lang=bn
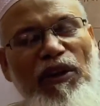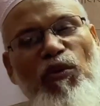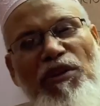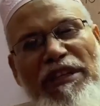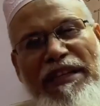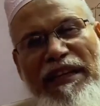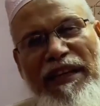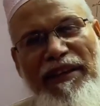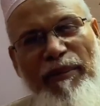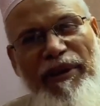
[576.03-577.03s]
কোনটি
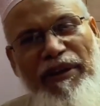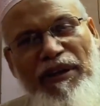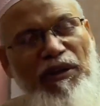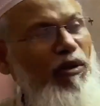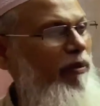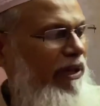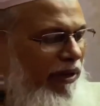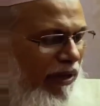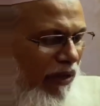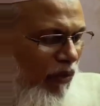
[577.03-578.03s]
সেখানে যাবে তবে
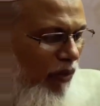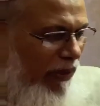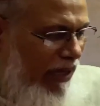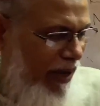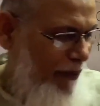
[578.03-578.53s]
তোমরা